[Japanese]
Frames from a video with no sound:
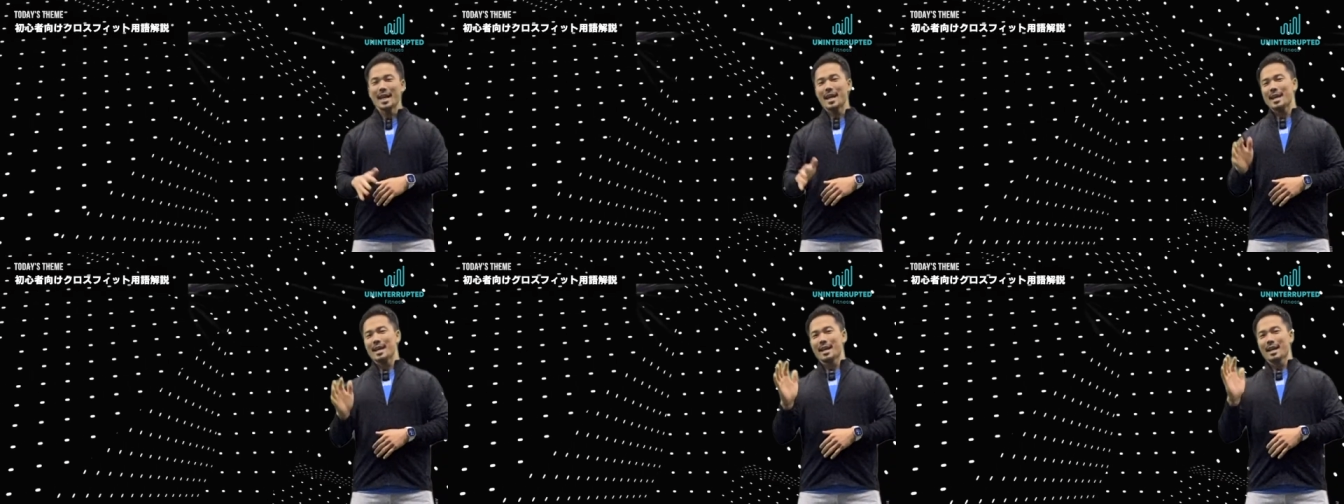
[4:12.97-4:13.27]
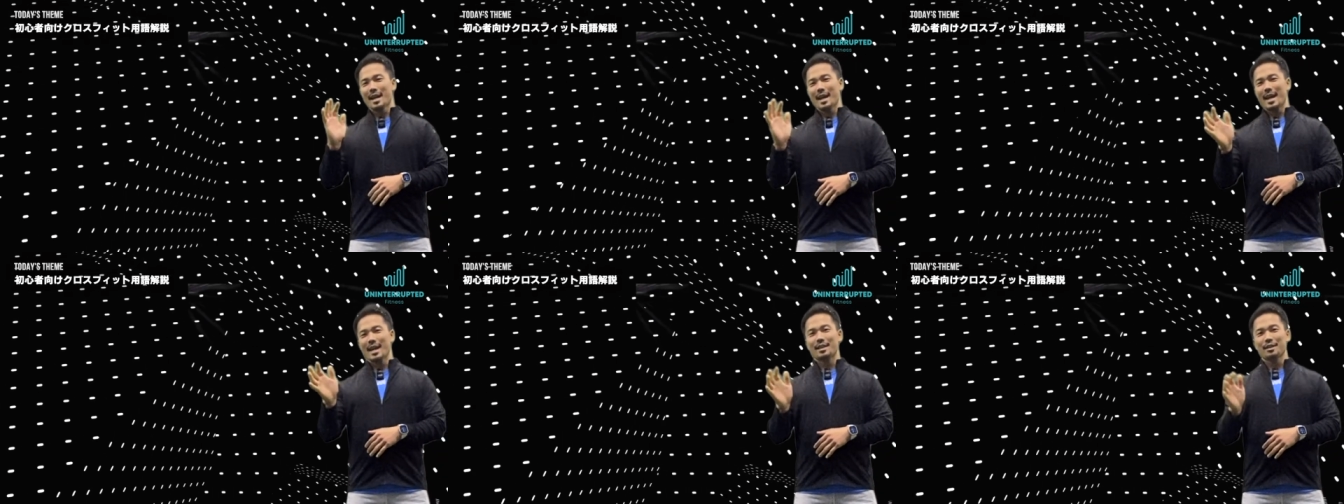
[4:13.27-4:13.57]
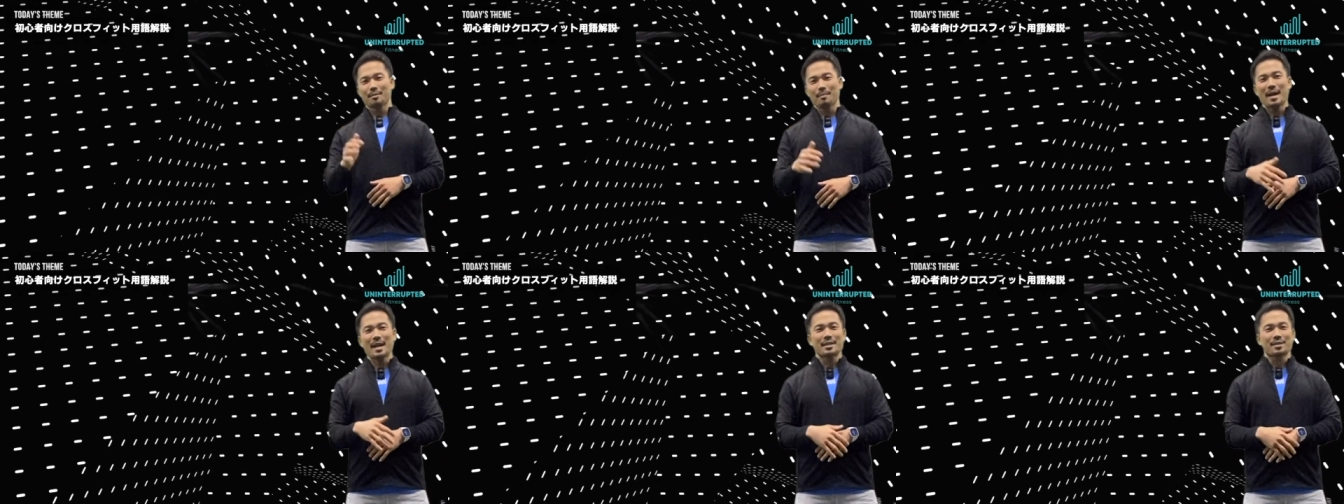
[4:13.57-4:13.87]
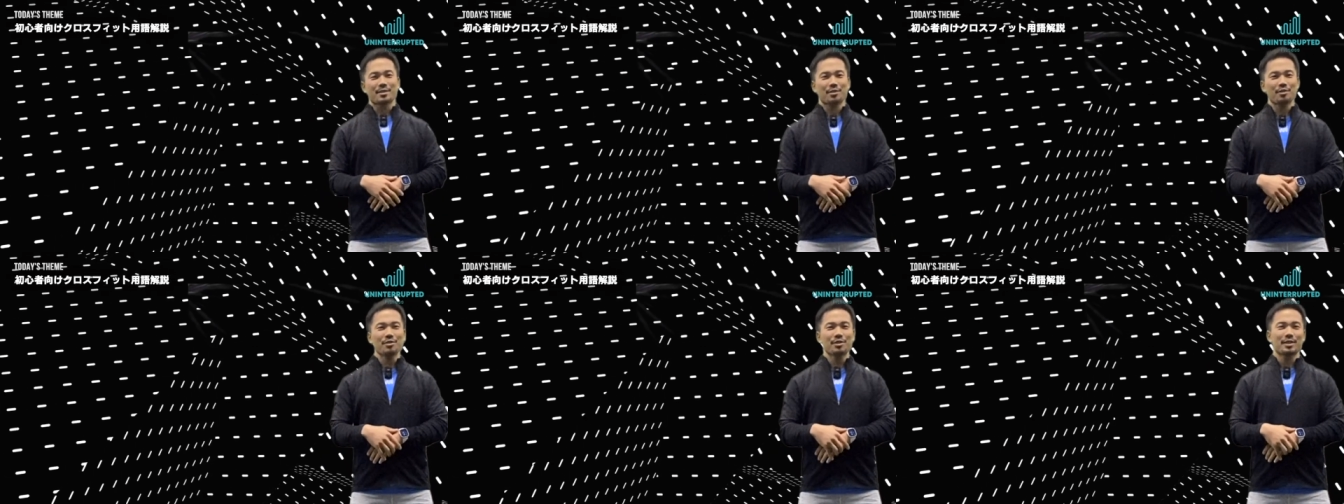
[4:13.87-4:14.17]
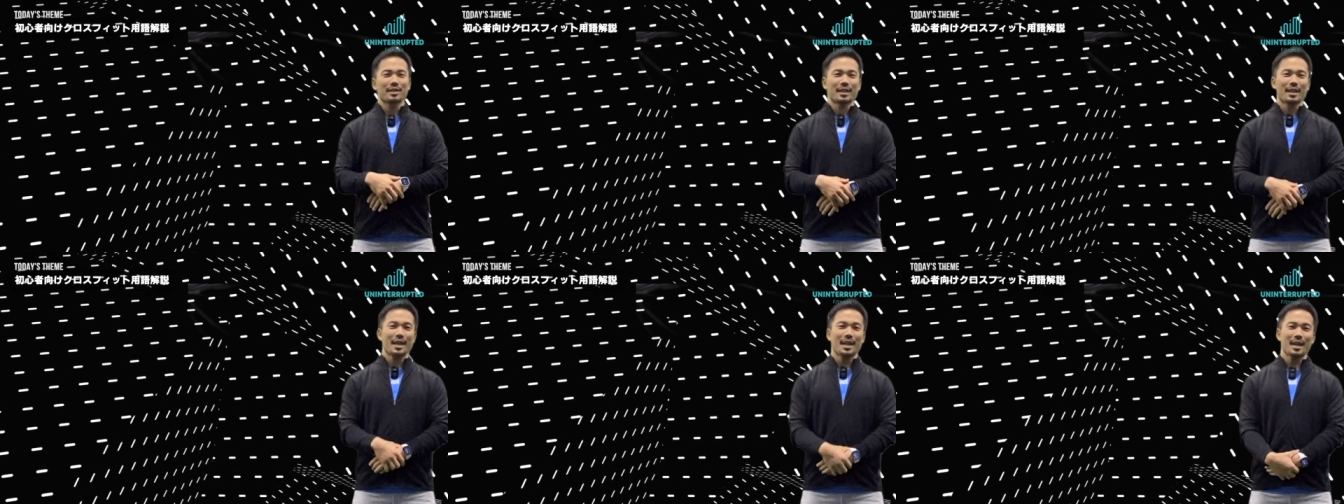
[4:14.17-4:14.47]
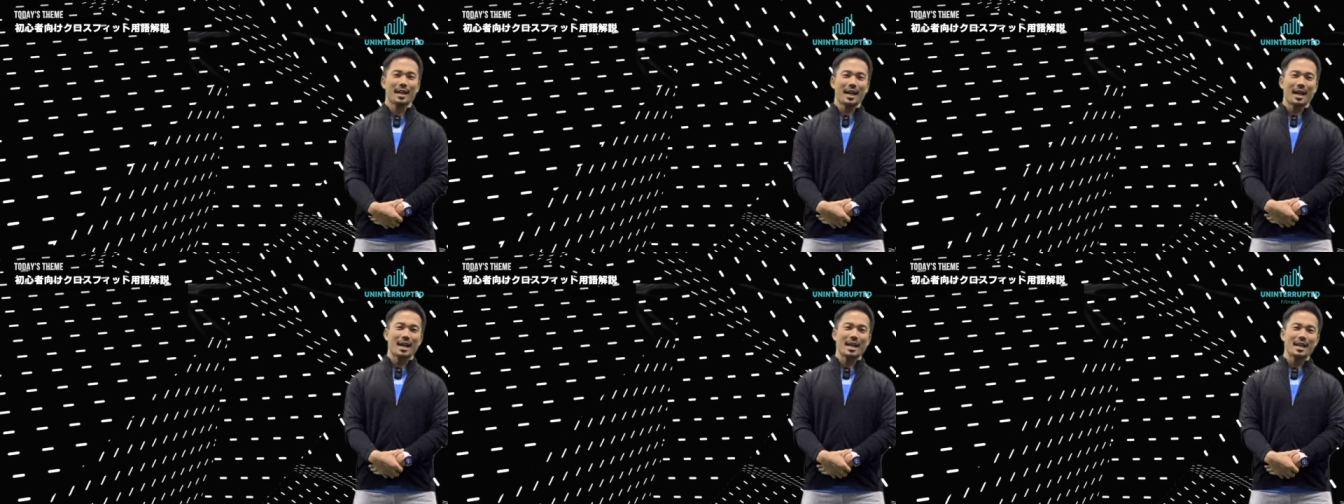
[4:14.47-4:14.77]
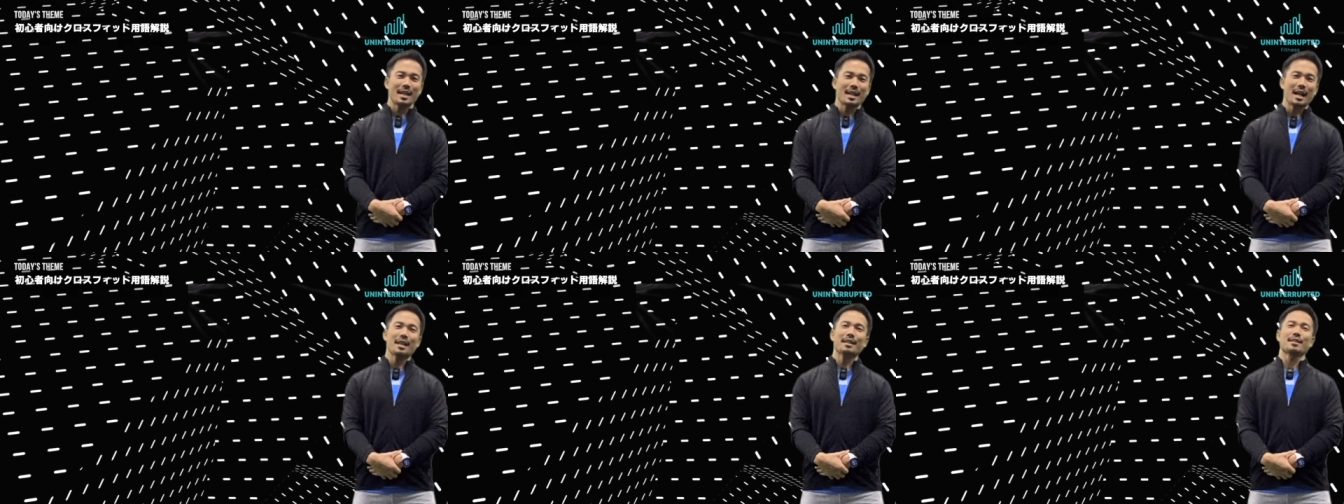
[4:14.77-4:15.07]
で、えー、っとまあ、少し例
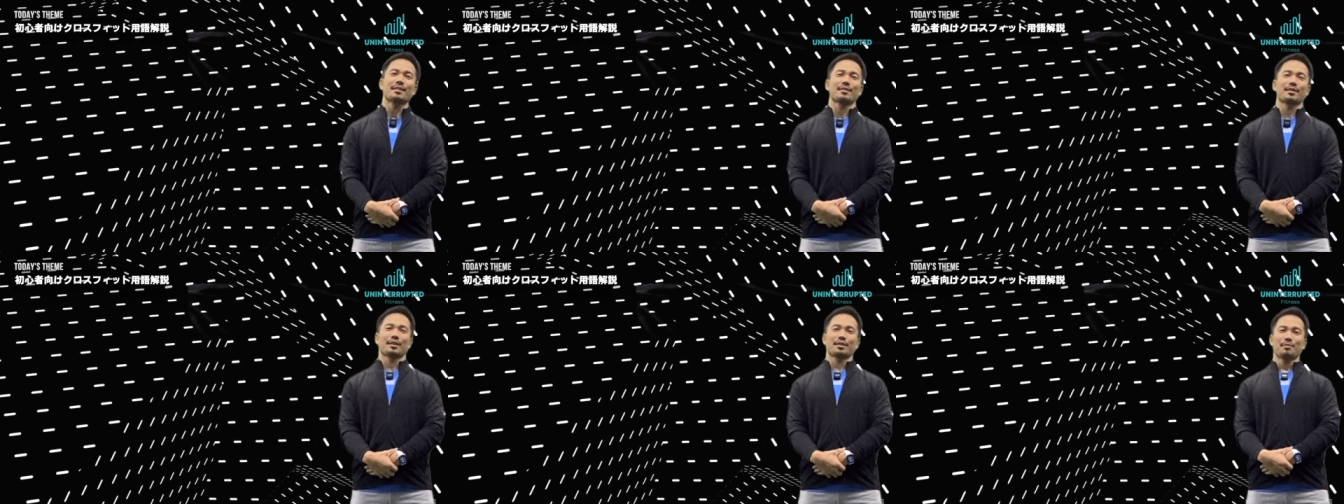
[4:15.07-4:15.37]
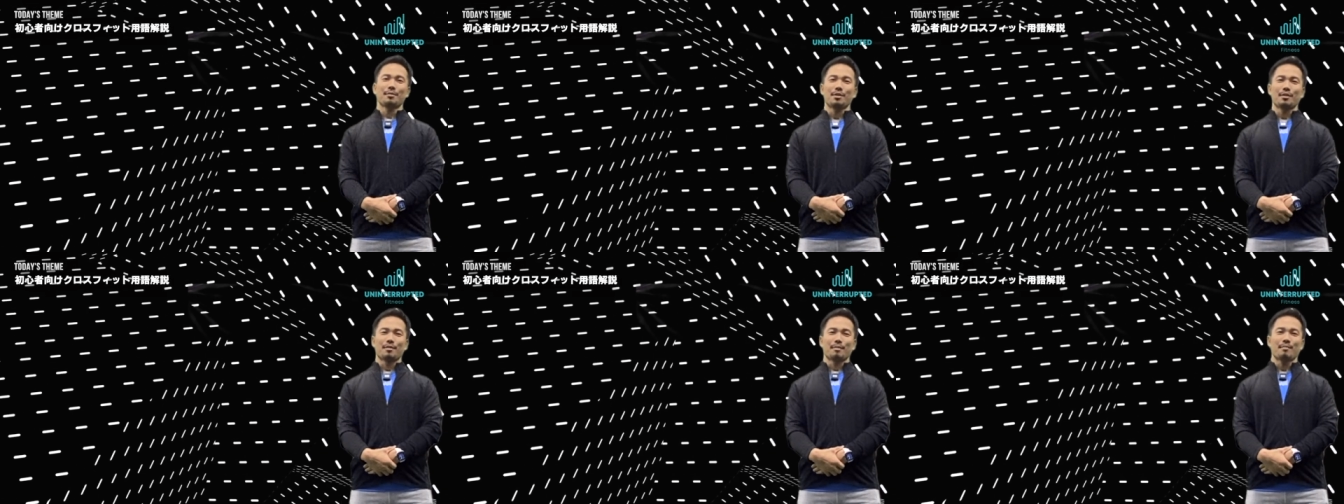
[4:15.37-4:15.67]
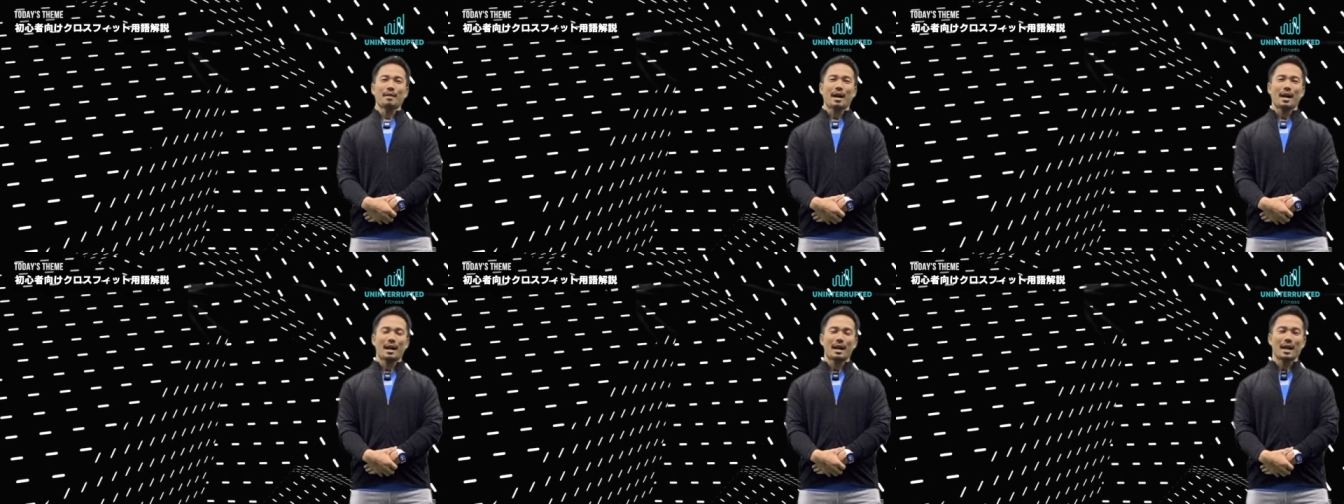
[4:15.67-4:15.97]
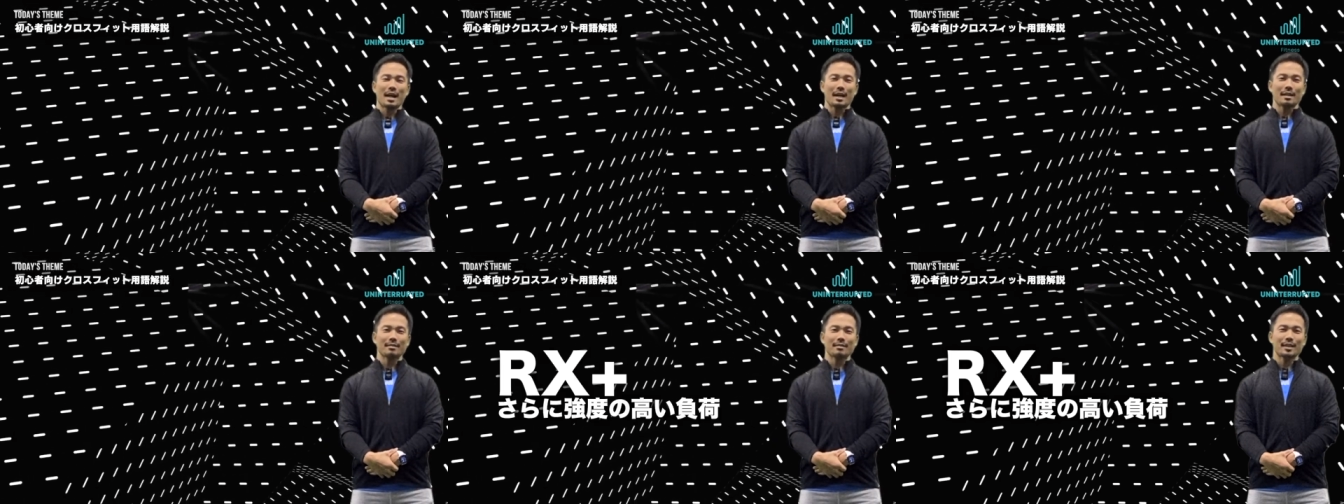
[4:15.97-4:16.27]
外なんですけども、まあ、